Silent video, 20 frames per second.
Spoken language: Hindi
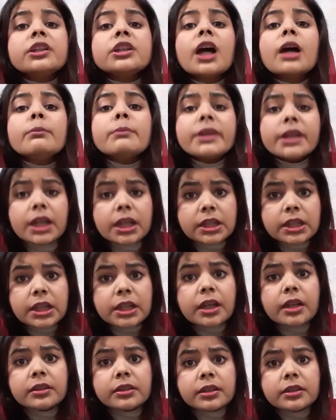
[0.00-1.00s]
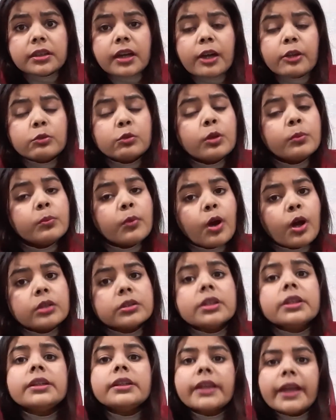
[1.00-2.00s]
ड्रामे के दीगर किरदारों को बहुत
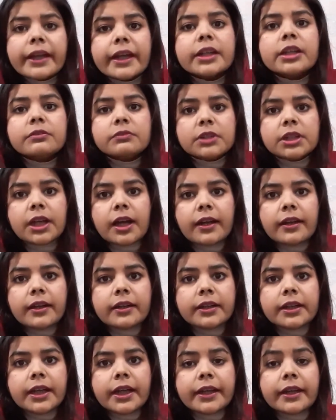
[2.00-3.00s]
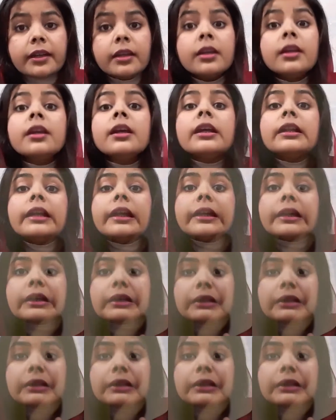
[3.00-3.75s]
ही नेगेटिव दिखाया गया है लेकिन